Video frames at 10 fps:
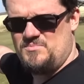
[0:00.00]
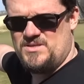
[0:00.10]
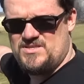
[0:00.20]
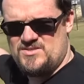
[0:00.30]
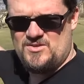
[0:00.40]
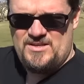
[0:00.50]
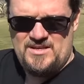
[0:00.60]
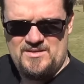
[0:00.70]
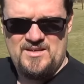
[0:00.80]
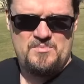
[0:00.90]
bis zu
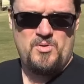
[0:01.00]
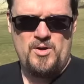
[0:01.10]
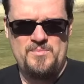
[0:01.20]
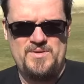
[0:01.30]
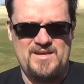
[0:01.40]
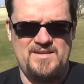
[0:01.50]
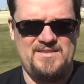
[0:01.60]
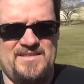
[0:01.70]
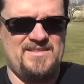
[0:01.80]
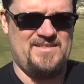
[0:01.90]
den Bäumen da
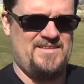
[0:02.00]
hinten.